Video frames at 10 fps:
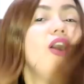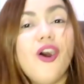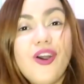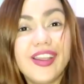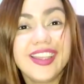
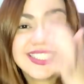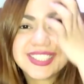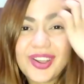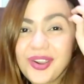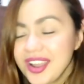Okay,
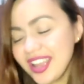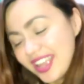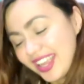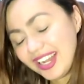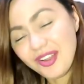so,
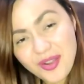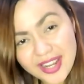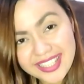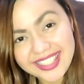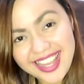Hello
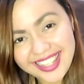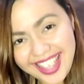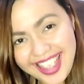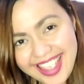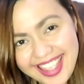Kitty
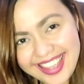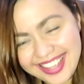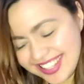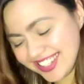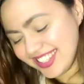
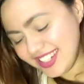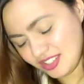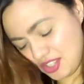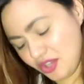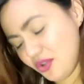again!
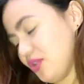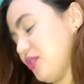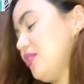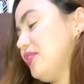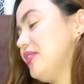
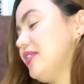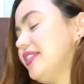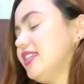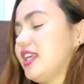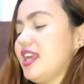
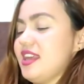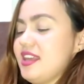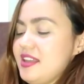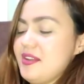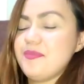Cute!
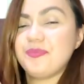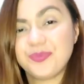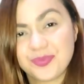Ayan.